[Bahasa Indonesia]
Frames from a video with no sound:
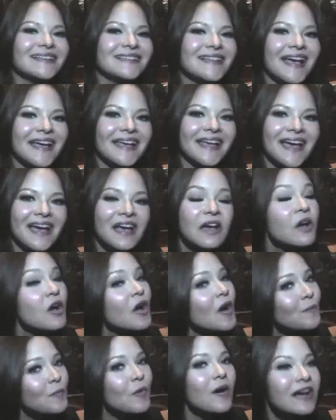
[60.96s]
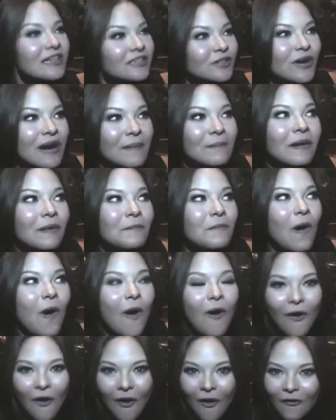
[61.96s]
saya. Bukan juga
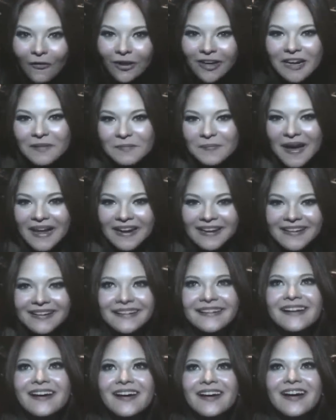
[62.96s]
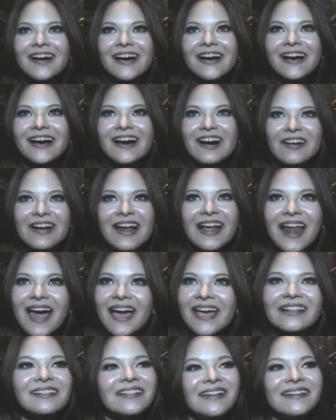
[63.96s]
berbohong di depan uh, orang
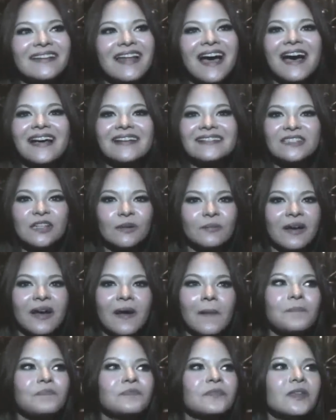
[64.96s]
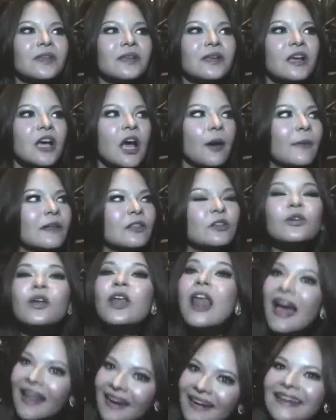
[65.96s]
lain tidak, cuma
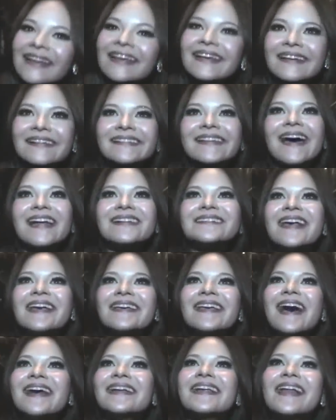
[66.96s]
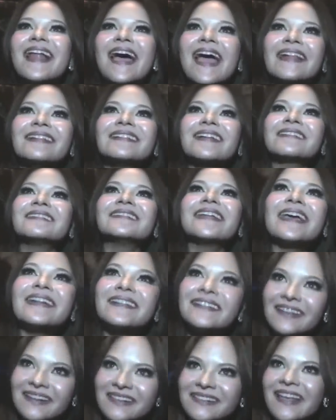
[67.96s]
kebetulan nih kerjaan saya adalah
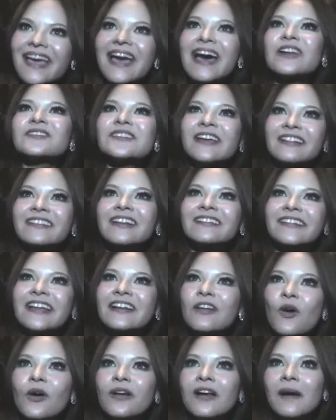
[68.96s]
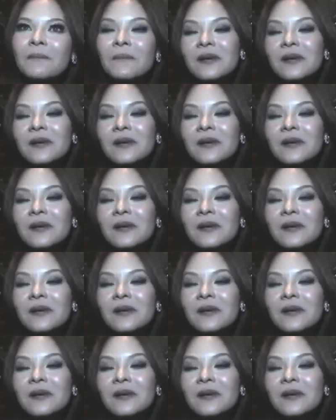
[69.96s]
entertain. Jadi saya harus entertain orang.